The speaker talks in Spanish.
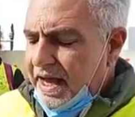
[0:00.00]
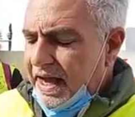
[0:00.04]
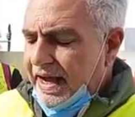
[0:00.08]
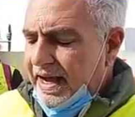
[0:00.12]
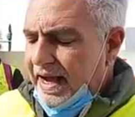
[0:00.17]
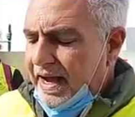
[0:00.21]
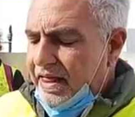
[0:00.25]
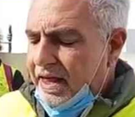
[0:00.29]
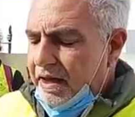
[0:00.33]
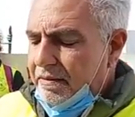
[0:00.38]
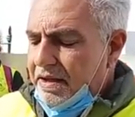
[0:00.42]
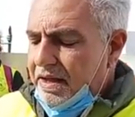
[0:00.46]

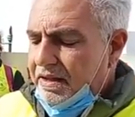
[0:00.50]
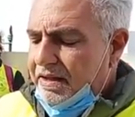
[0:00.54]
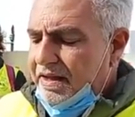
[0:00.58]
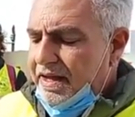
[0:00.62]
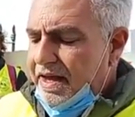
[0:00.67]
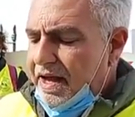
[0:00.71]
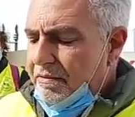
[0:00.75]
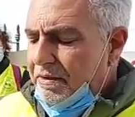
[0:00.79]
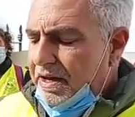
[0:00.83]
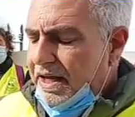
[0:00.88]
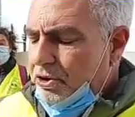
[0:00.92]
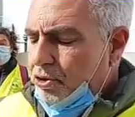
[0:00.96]
cada vez
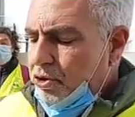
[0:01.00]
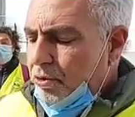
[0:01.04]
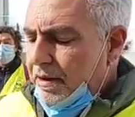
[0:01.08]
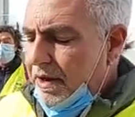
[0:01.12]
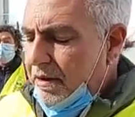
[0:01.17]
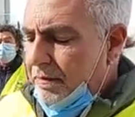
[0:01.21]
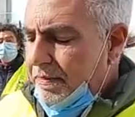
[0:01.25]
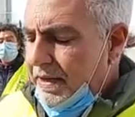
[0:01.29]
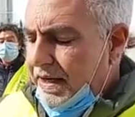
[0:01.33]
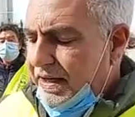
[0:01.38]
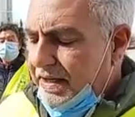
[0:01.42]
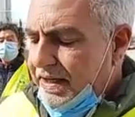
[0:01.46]
que habla
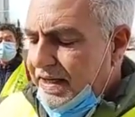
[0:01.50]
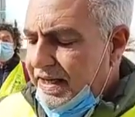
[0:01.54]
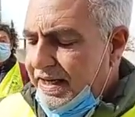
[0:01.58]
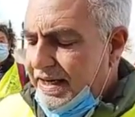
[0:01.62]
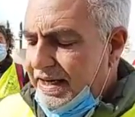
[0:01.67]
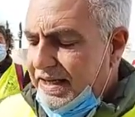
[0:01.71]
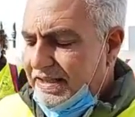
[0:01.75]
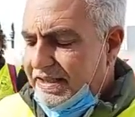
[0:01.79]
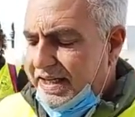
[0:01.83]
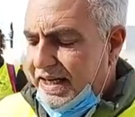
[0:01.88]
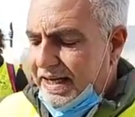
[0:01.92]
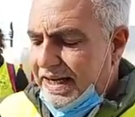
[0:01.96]
sube el pan y
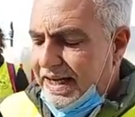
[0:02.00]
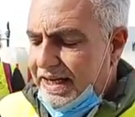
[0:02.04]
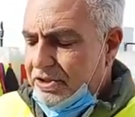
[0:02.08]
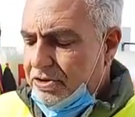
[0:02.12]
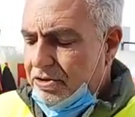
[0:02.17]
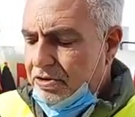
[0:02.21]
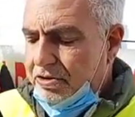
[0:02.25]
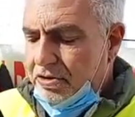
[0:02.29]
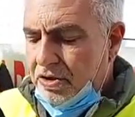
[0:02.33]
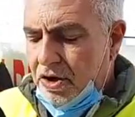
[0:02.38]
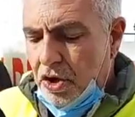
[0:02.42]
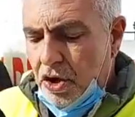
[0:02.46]
en este
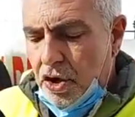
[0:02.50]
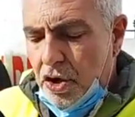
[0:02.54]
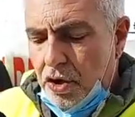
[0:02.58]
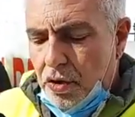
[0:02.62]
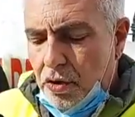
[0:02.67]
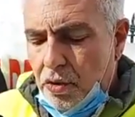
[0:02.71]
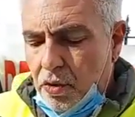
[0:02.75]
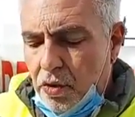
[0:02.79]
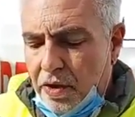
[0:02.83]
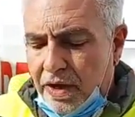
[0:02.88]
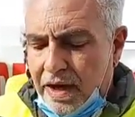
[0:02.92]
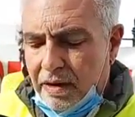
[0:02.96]
caso
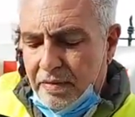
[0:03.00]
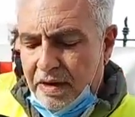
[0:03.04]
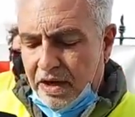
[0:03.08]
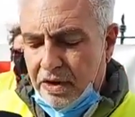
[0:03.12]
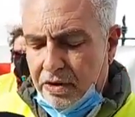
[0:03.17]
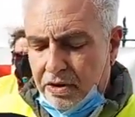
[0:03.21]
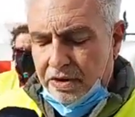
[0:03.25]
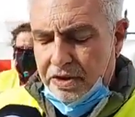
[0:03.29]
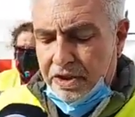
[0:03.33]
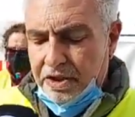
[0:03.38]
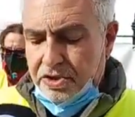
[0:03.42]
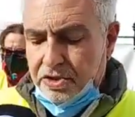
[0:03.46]
nunca
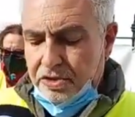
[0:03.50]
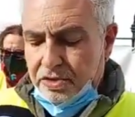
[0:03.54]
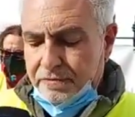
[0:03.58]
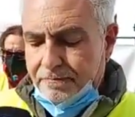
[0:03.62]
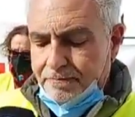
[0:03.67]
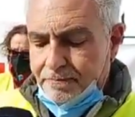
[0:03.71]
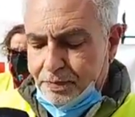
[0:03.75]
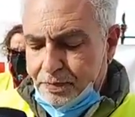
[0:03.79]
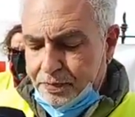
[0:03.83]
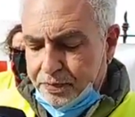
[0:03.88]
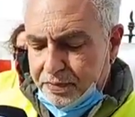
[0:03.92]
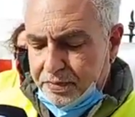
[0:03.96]
mejor dicho.
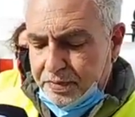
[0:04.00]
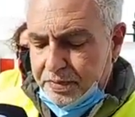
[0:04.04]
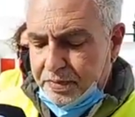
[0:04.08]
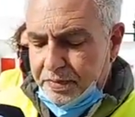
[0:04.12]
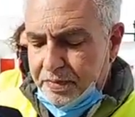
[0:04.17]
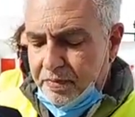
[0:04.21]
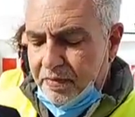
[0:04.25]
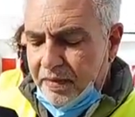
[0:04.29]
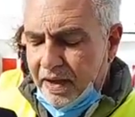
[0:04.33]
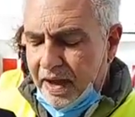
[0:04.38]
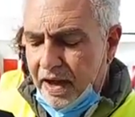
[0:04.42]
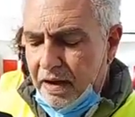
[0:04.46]

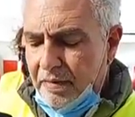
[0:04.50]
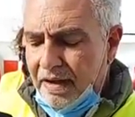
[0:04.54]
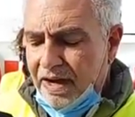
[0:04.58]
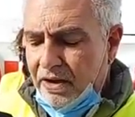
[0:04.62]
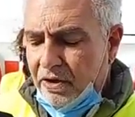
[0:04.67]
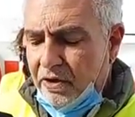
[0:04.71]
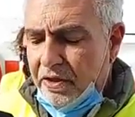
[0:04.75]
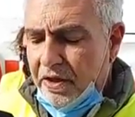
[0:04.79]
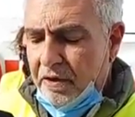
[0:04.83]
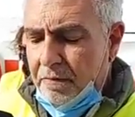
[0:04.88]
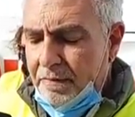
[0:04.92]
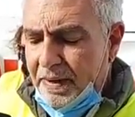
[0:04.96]
El
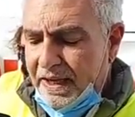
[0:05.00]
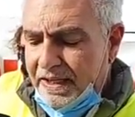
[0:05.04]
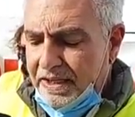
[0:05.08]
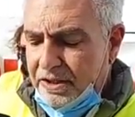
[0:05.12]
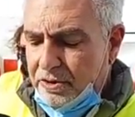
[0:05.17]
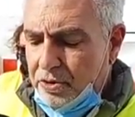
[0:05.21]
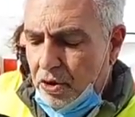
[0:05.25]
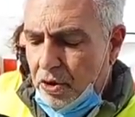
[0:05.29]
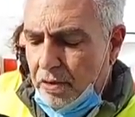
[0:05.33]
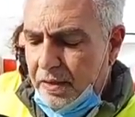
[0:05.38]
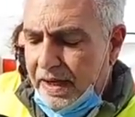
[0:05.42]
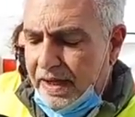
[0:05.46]
Banco de España
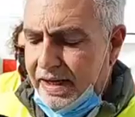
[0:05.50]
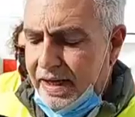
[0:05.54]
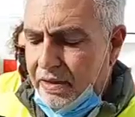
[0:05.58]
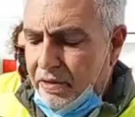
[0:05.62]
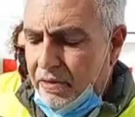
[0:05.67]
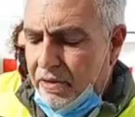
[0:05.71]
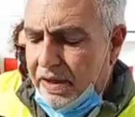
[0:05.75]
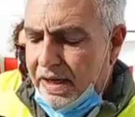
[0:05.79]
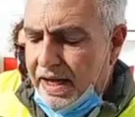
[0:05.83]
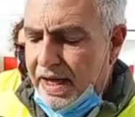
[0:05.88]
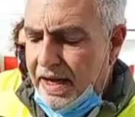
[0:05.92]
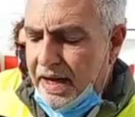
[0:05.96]
y su
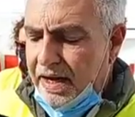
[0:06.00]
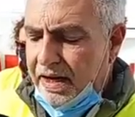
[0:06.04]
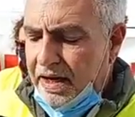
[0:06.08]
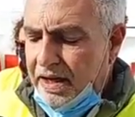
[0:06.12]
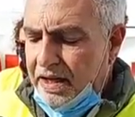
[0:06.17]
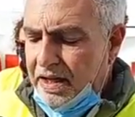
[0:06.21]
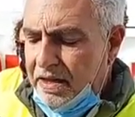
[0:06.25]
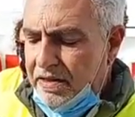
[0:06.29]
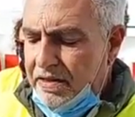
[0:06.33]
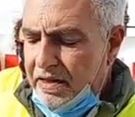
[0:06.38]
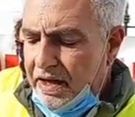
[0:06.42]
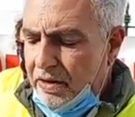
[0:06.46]
gobernador han
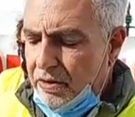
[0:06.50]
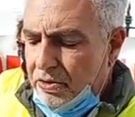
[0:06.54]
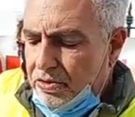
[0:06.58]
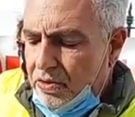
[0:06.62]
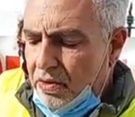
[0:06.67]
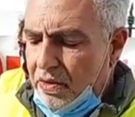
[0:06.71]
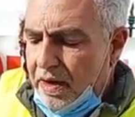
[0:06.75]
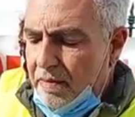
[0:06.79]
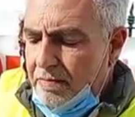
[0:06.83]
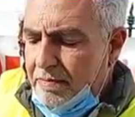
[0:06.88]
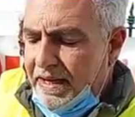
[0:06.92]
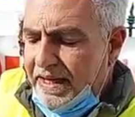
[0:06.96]
reiniciado
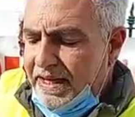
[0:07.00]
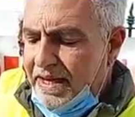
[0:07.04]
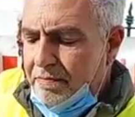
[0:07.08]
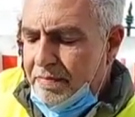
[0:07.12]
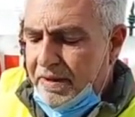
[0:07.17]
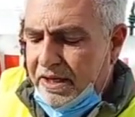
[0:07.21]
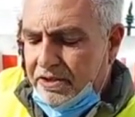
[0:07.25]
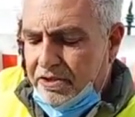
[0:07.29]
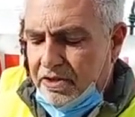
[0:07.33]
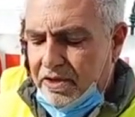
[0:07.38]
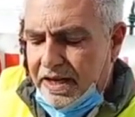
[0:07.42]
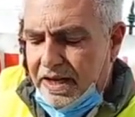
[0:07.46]
su campaña
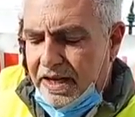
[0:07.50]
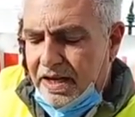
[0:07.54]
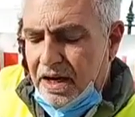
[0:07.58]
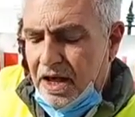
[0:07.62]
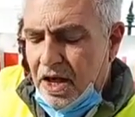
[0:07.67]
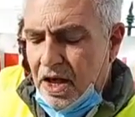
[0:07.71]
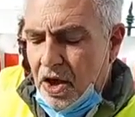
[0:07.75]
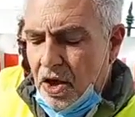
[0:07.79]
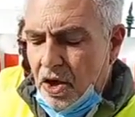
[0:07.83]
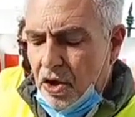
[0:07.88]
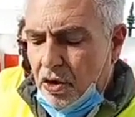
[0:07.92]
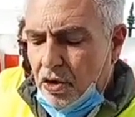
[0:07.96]
personal
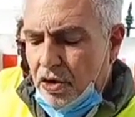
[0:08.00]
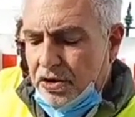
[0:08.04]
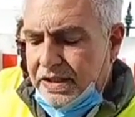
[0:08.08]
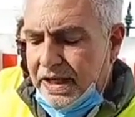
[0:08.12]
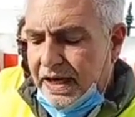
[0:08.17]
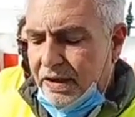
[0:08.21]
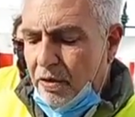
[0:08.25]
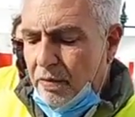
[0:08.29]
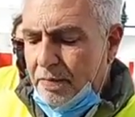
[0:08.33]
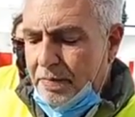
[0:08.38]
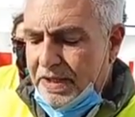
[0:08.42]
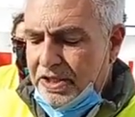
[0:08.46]

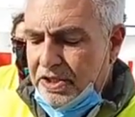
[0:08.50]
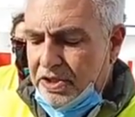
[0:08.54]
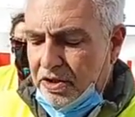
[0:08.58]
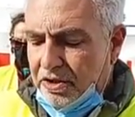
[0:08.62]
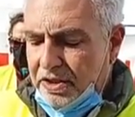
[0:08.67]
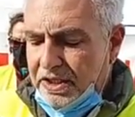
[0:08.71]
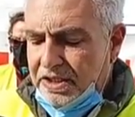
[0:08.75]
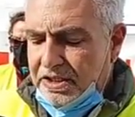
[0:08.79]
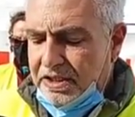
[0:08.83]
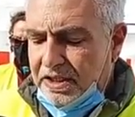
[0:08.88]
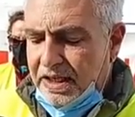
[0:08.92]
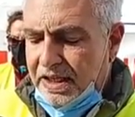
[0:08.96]
contra los
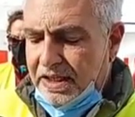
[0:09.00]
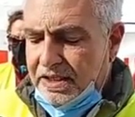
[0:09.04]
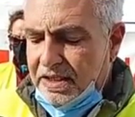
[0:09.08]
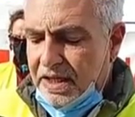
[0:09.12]
pensionistas.